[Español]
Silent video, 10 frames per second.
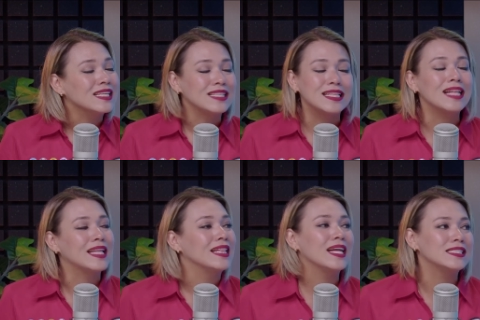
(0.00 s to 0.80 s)
necesita
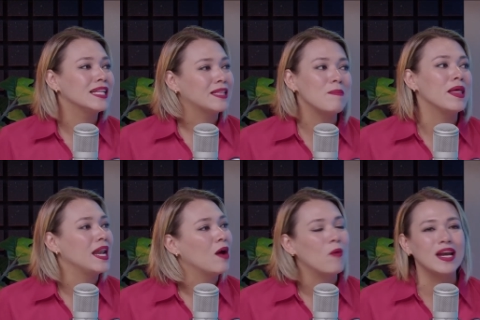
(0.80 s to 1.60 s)
atenderse el tema
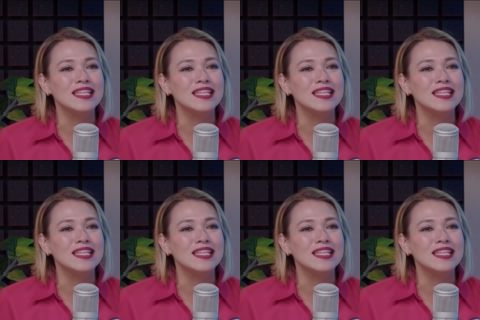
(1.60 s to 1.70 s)
del agua.